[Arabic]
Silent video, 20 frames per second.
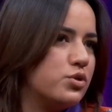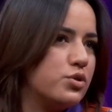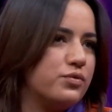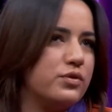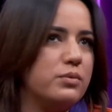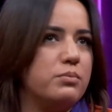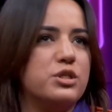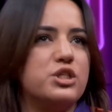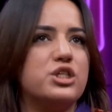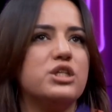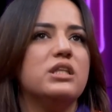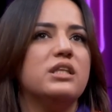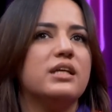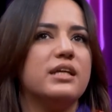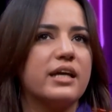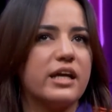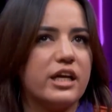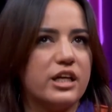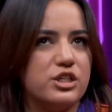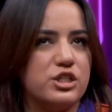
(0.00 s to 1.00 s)
شوفي ماشي
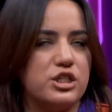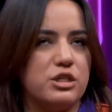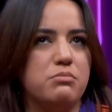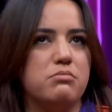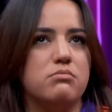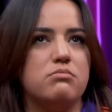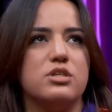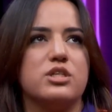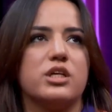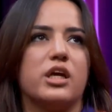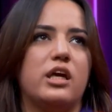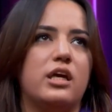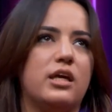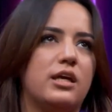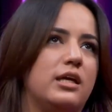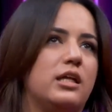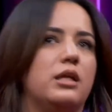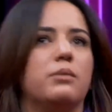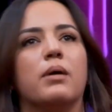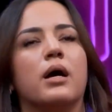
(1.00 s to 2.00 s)
ندير ريجيم مي جغي
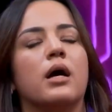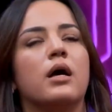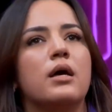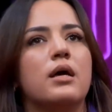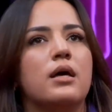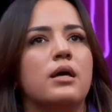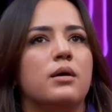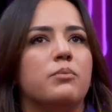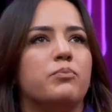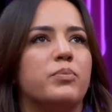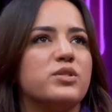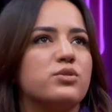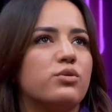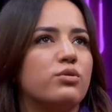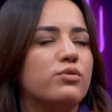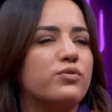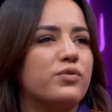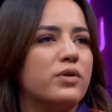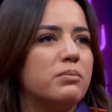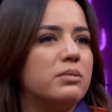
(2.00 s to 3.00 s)
كيليبر
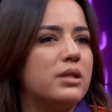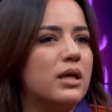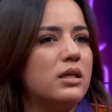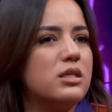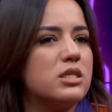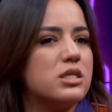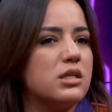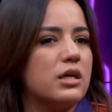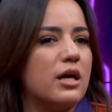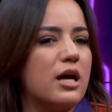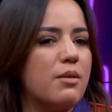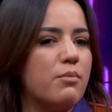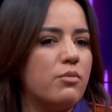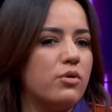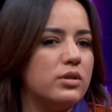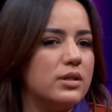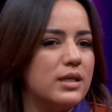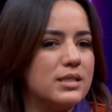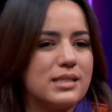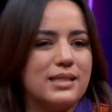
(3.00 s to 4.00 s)
باسكو في رمضان
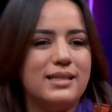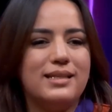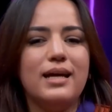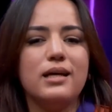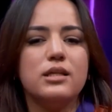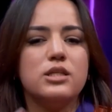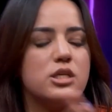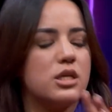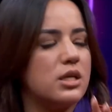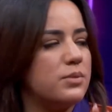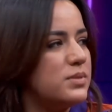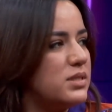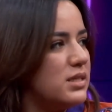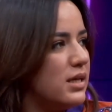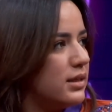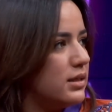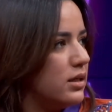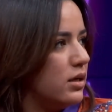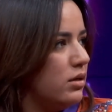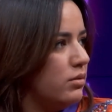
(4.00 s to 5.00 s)
جينيرالمون الناس كاع تشري
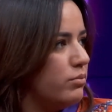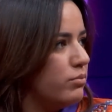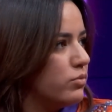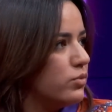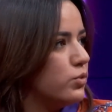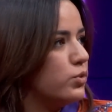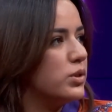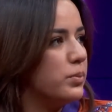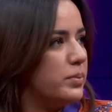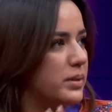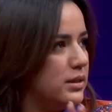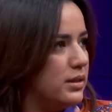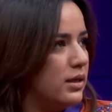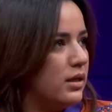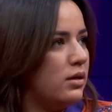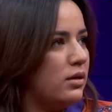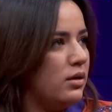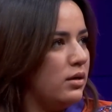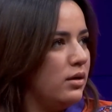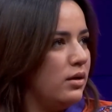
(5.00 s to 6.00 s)
بزياده
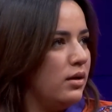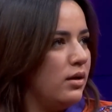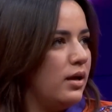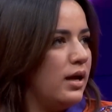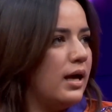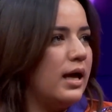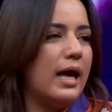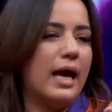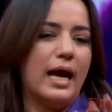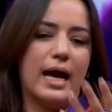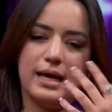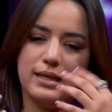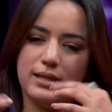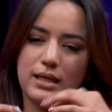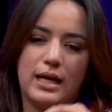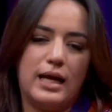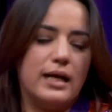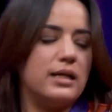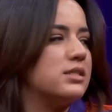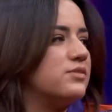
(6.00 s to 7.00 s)
وتبدر انا
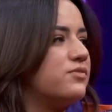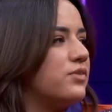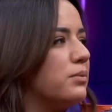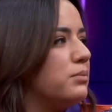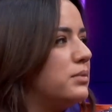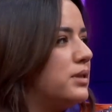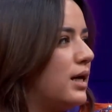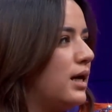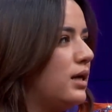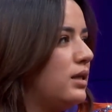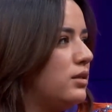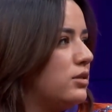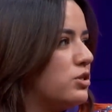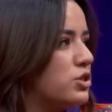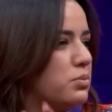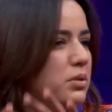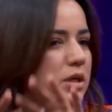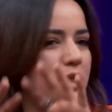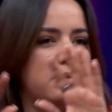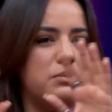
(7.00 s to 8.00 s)
العكس في رمضان
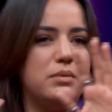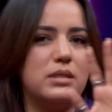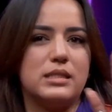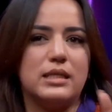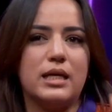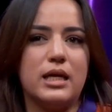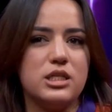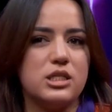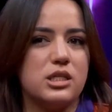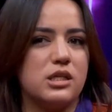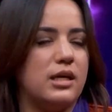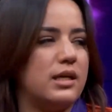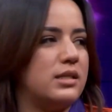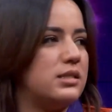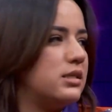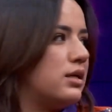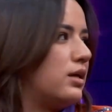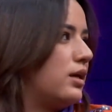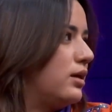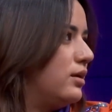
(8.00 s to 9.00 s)
جميني ميز كاع الشريه
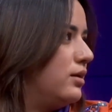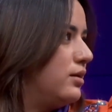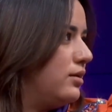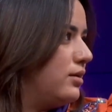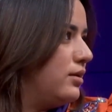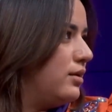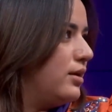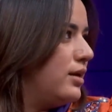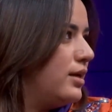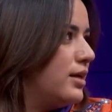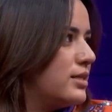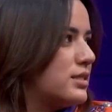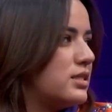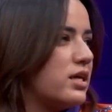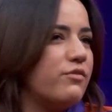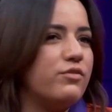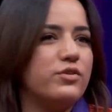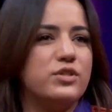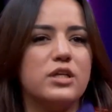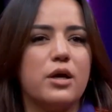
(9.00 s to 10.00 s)
تاعي فهمت
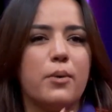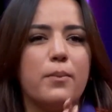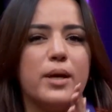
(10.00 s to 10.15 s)
سافو دير